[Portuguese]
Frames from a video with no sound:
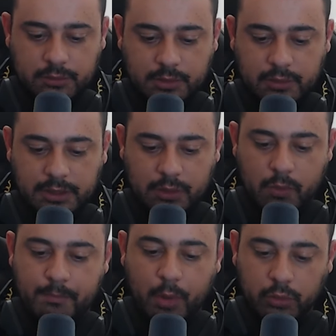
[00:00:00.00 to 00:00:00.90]
Eu coletei um
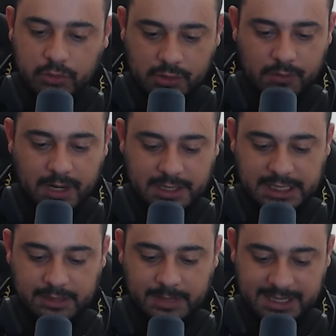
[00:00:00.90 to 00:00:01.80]
ponto só, eu acho, aí
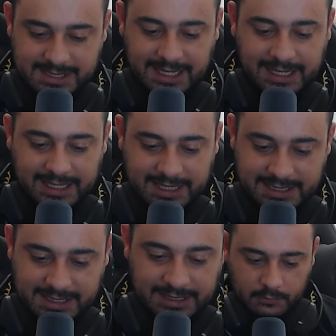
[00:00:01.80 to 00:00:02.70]
também é
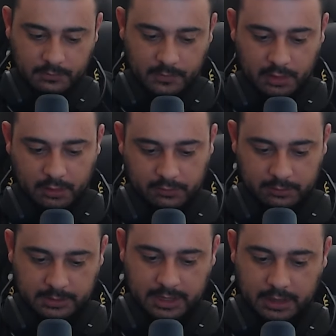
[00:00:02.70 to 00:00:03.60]
sacanagem, né? Ó,
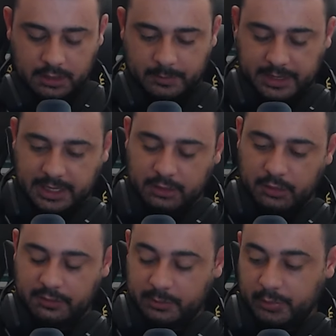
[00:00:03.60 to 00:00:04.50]
vamos lá. Ah, eu peguei
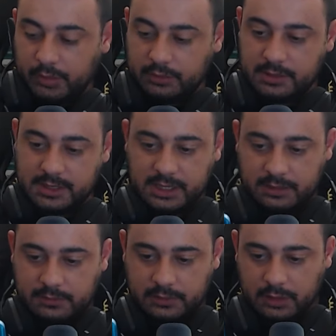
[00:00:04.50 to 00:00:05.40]
nove pontos, né?
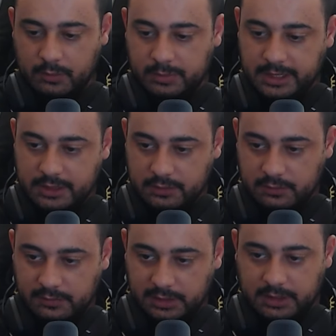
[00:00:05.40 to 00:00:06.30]
Vou dar um play de
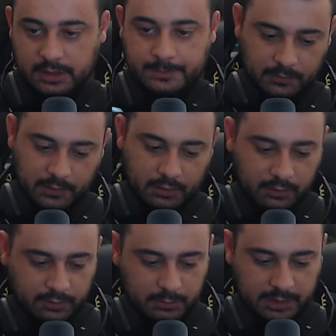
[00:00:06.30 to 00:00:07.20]
novo aqui. Ó,
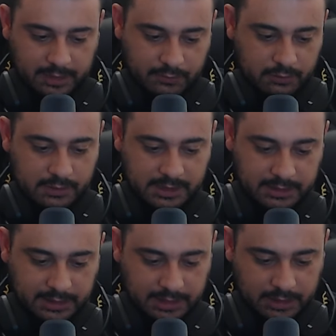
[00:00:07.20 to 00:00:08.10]
vamos lá, vou
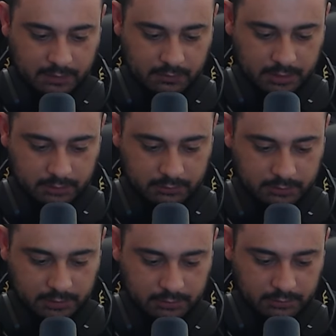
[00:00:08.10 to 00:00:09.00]
concentrar aqui agora,
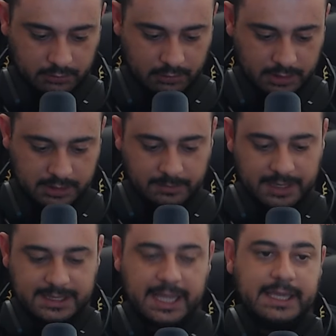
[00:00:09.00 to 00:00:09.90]
turma. Nossa,
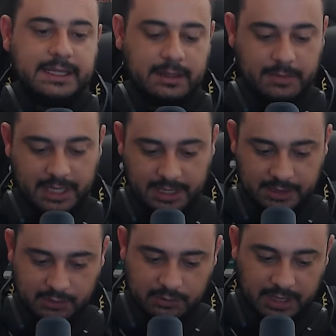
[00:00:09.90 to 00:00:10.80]
mas aí também é
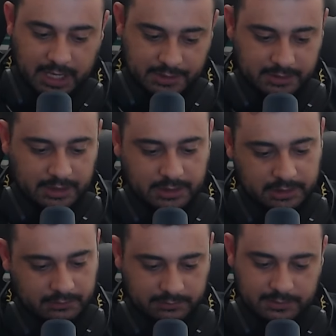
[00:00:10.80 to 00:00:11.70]
esculacho, né? Não.